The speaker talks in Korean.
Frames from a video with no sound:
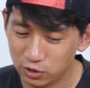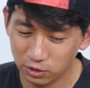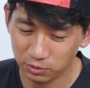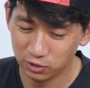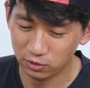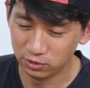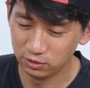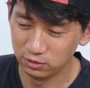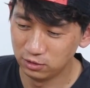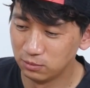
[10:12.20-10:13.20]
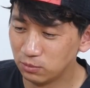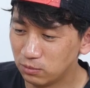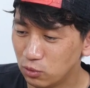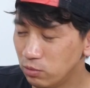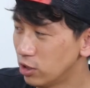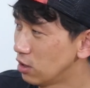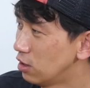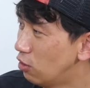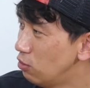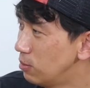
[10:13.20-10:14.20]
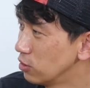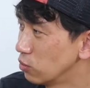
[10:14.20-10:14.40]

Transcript: 그럼 이거는 지금 소비자가가 얼마